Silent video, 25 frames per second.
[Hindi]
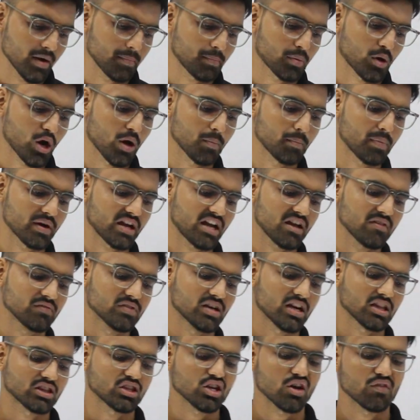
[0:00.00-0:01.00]
अ प्रॉपर्टी
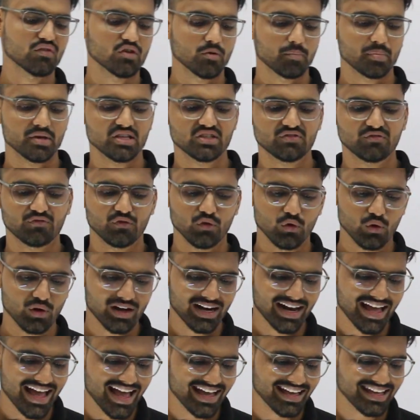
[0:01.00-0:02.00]
वर्थ ऑफ रुपीज फोर
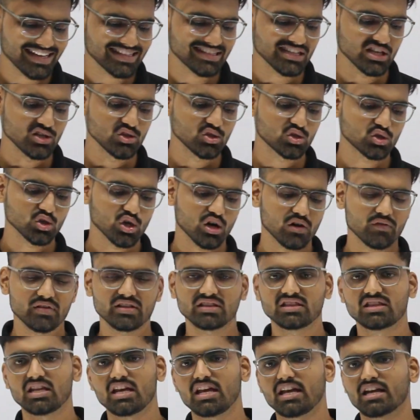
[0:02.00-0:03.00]
लैख इज इंश्योर्ड
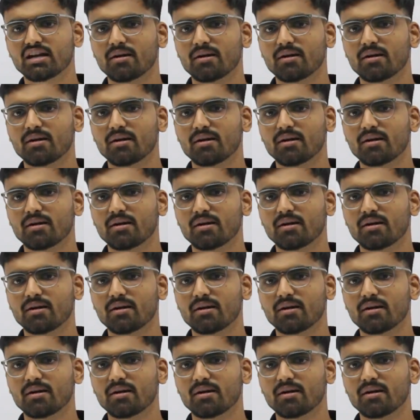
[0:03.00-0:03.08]
विथ थ्री